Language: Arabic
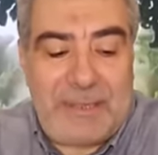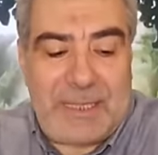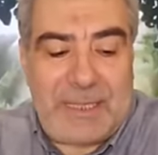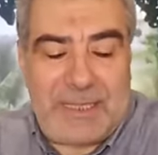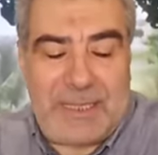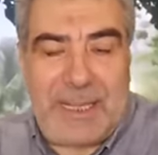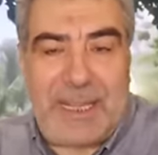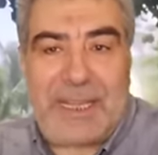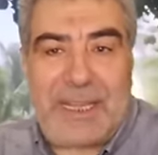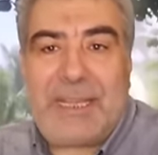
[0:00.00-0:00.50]
إذا
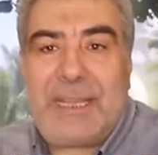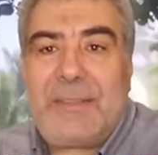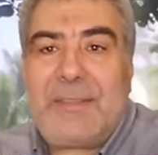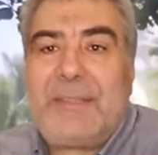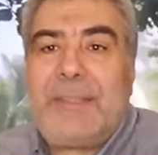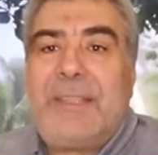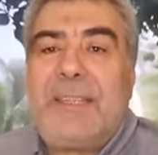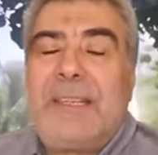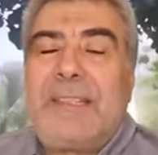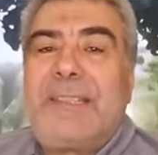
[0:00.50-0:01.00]

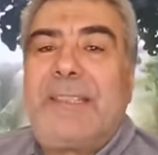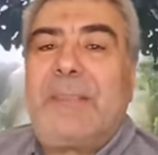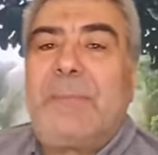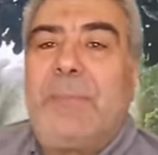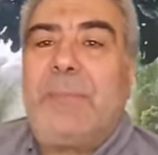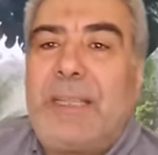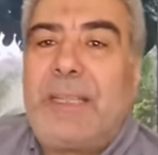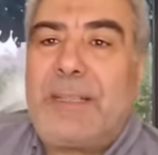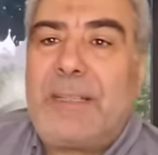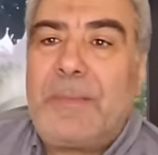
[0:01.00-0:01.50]
الذي
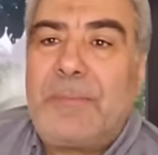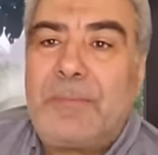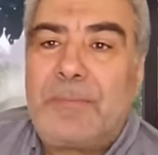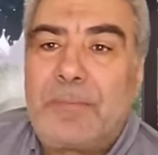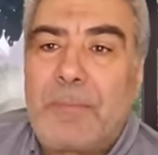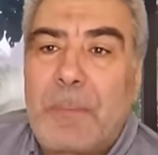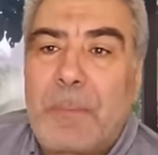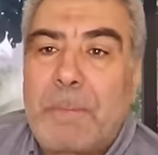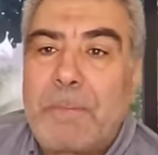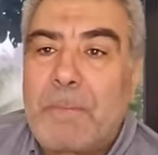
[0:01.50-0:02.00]
يصبر
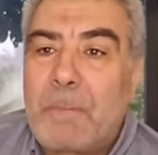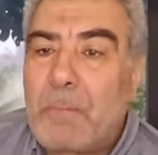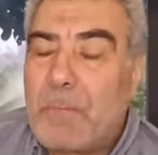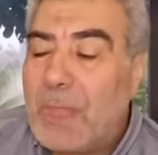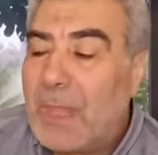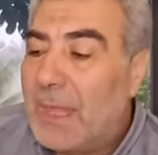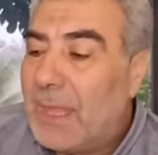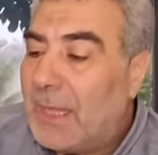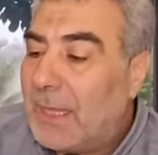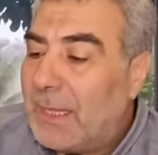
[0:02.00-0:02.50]

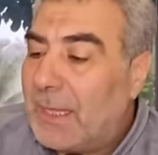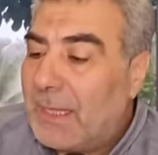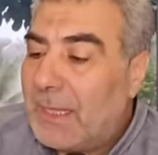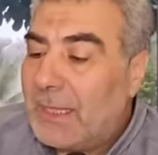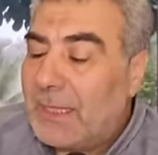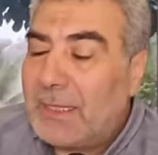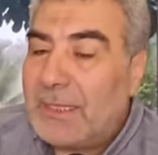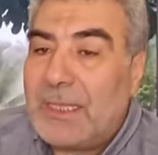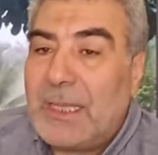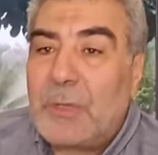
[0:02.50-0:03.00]

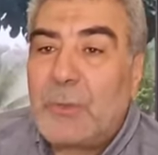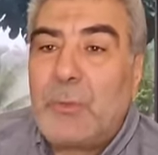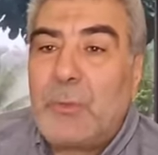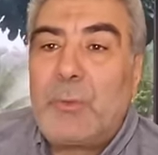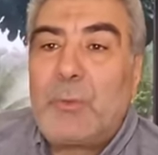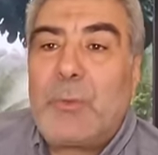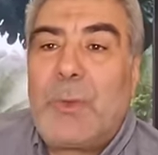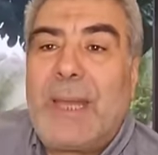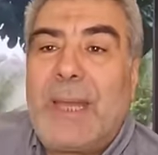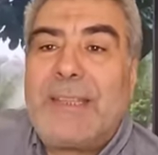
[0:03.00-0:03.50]

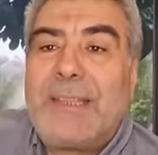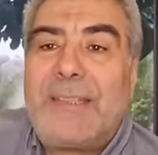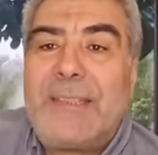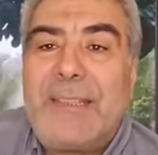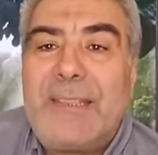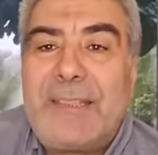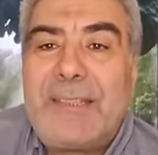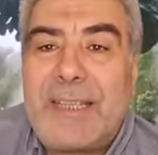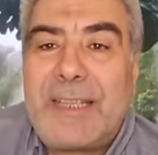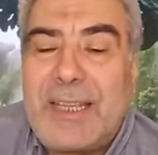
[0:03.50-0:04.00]
يكون
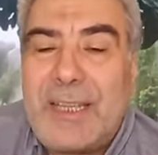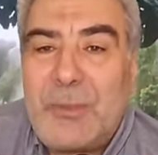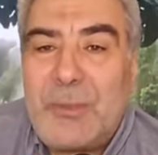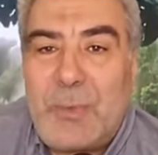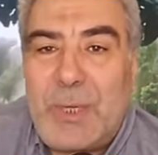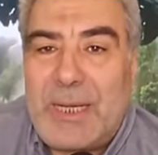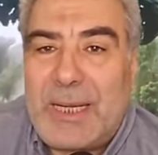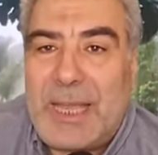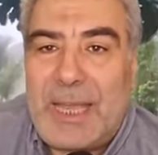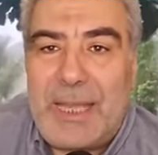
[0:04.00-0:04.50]
عزيزا
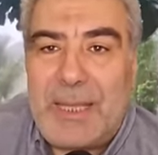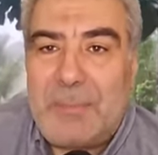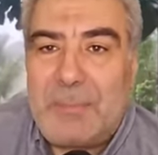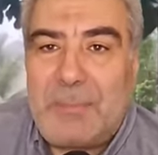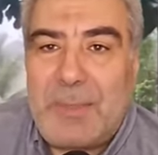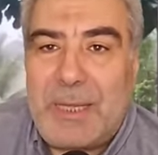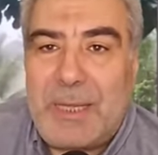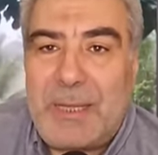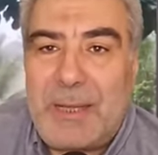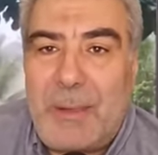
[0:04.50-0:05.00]
أيها
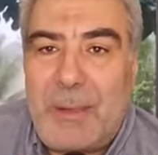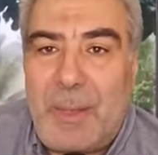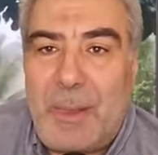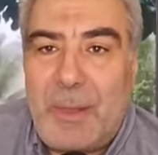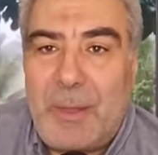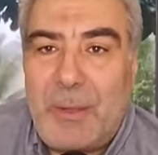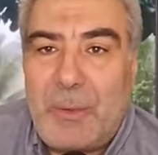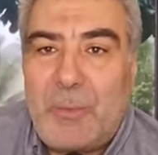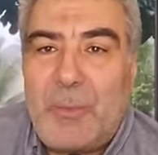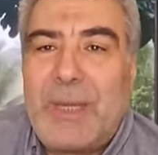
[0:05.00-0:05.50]
الأحبة
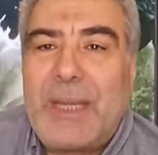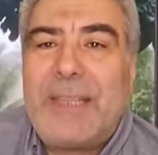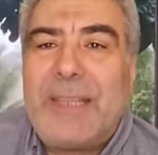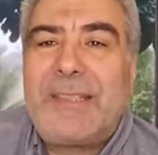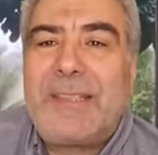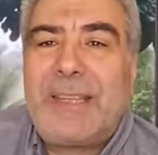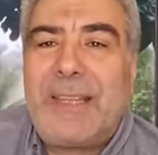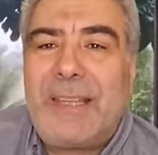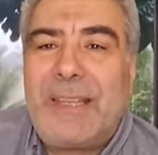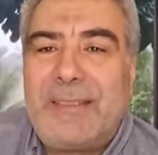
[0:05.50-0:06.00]

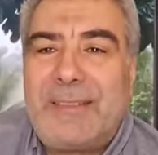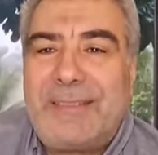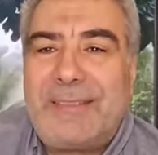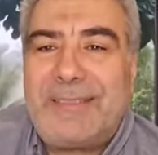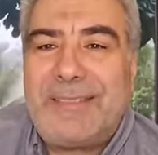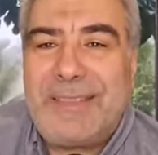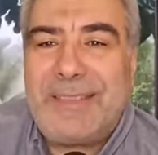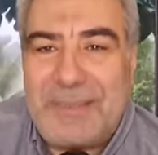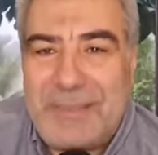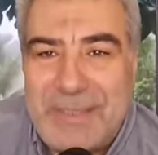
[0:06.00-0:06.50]
وليس
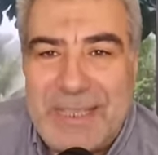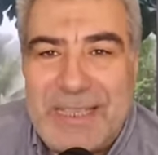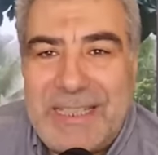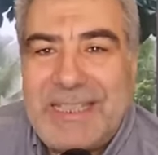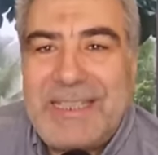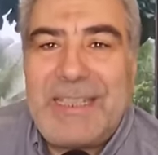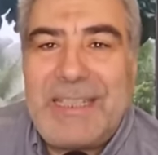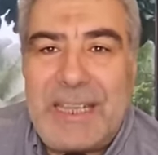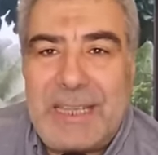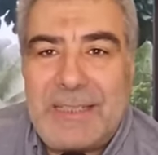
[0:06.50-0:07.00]

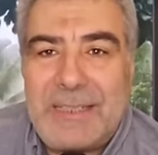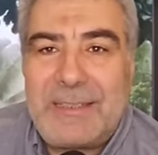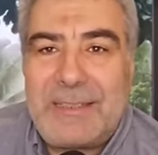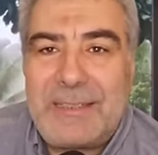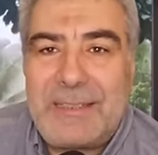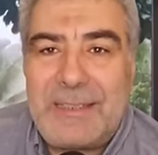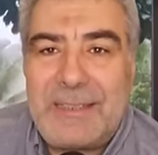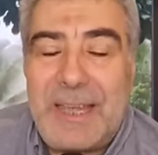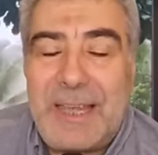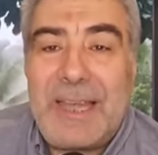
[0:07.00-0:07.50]
ذليلا
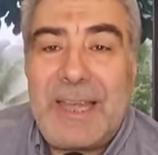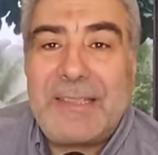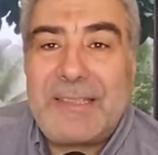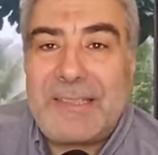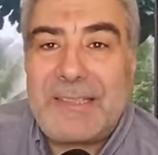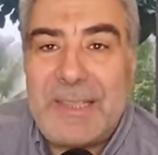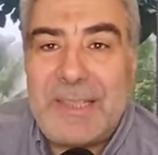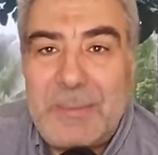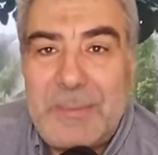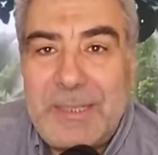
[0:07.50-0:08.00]

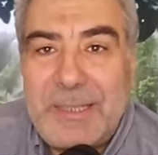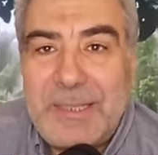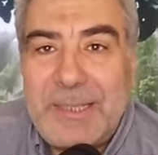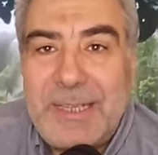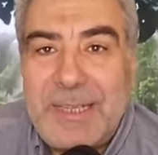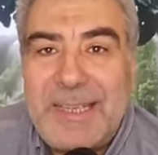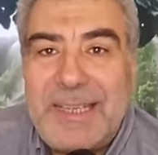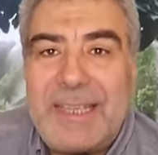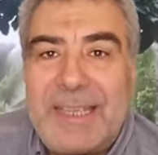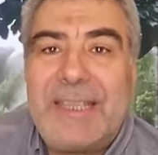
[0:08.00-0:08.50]
الصبر
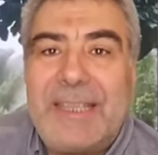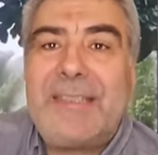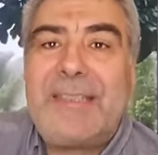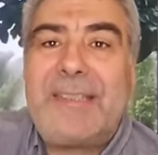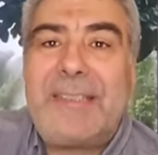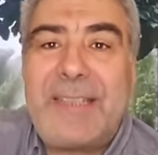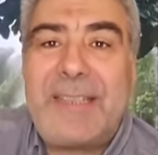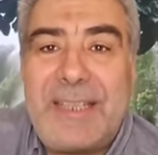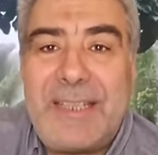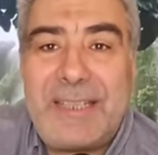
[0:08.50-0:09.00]

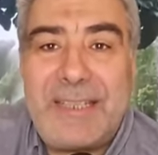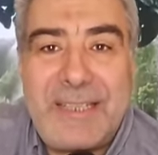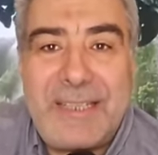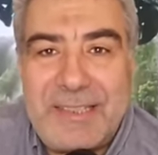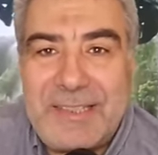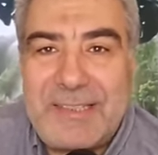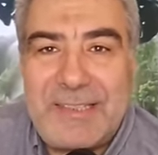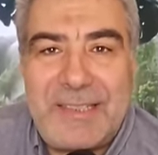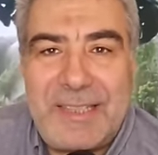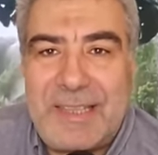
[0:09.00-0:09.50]
عزة
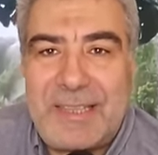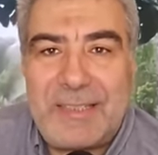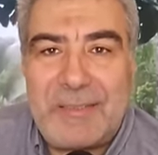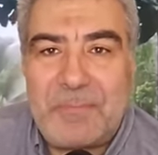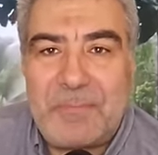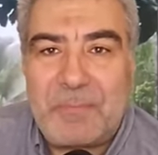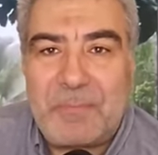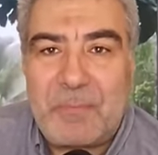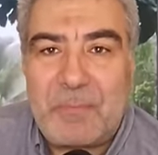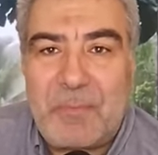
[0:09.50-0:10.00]

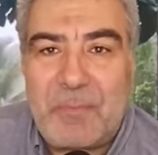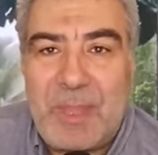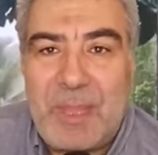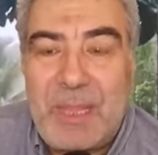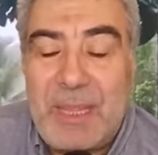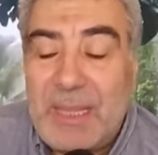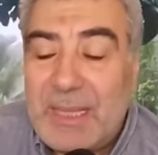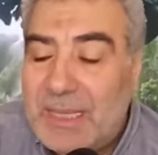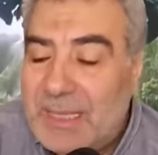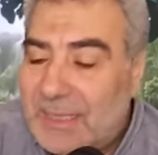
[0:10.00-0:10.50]
للإنسان
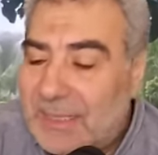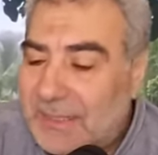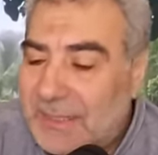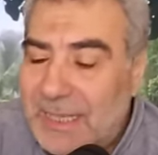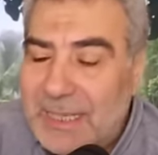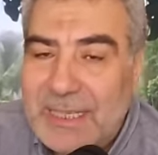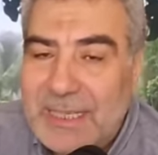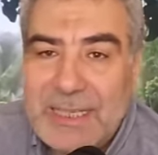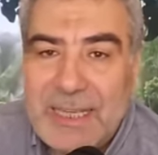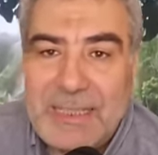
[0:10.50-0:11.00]

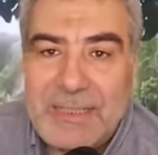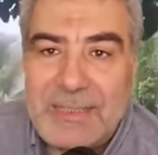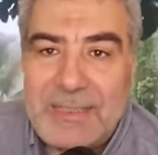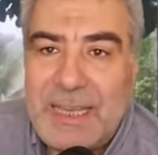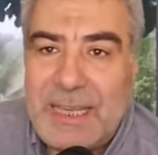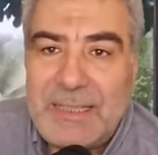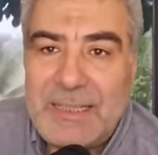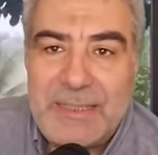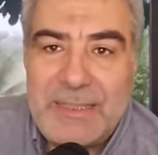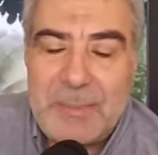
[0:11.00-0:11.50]
لذلك
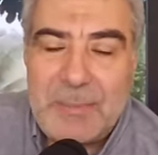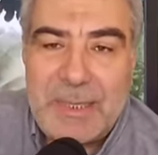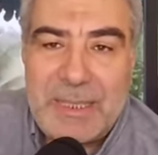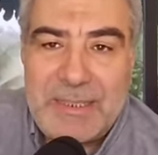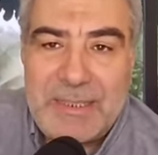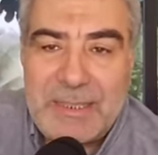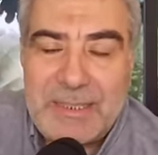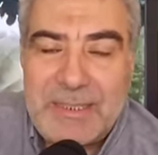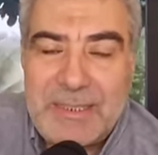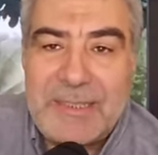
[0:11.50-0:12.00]
أنت
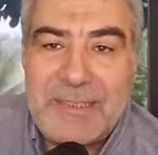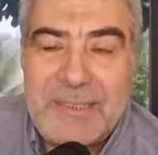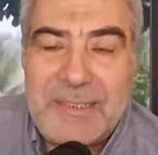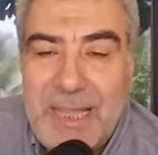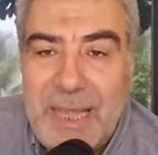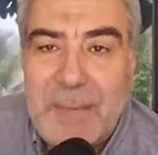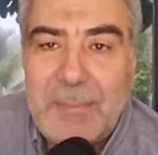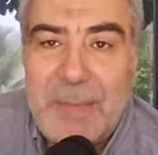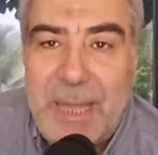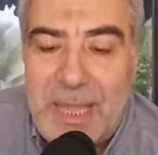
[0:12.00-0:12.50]
عندما
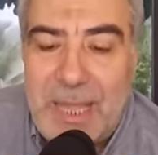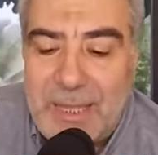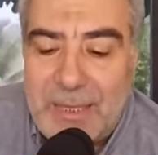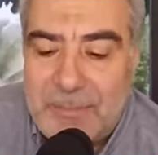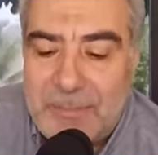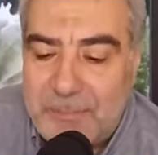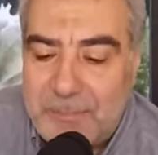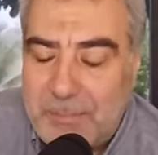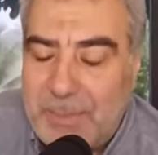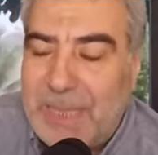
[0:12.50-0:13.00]

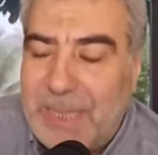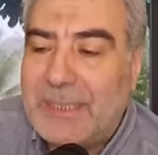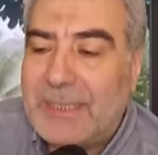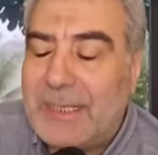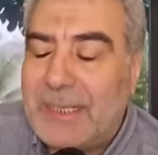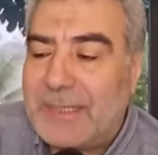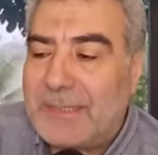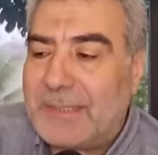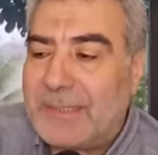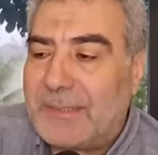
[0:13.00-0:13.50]
تتسامح مع
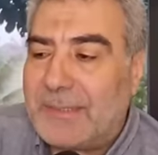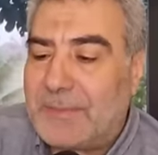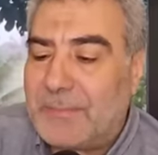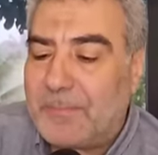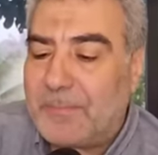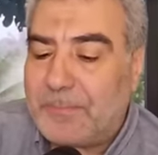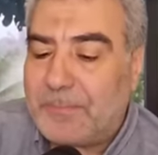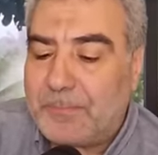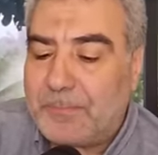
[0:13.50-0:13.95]
الناس